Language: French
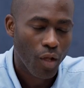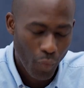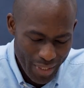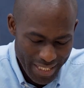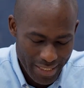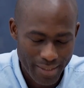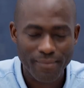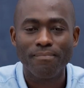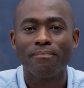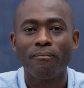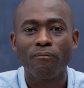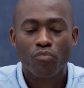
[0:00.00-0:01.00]
Oui,
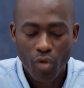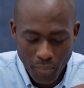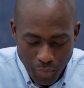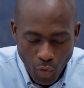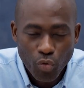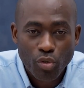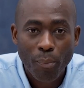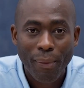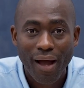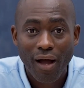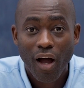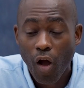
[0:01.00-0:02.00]
beaucoup de
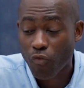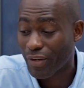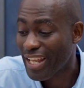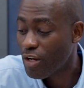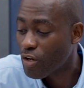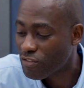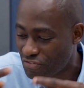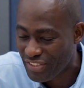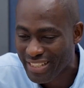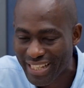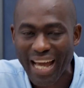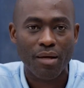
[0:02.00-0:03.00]
parents envoyaient leurs
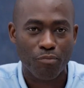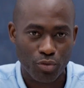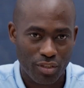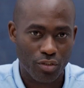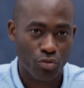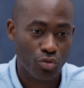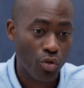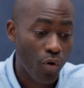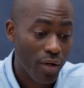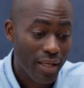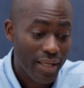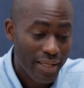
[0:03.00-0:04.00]
filles à la prostitution
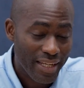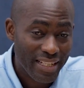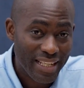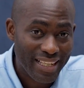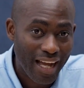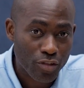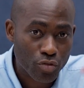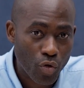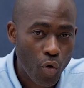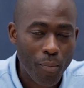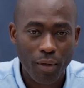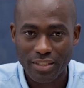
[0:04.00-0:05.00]
et les garçons
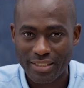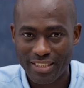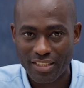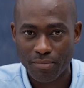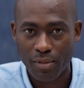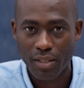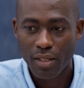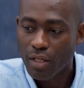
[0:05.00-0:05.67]
au banditisme.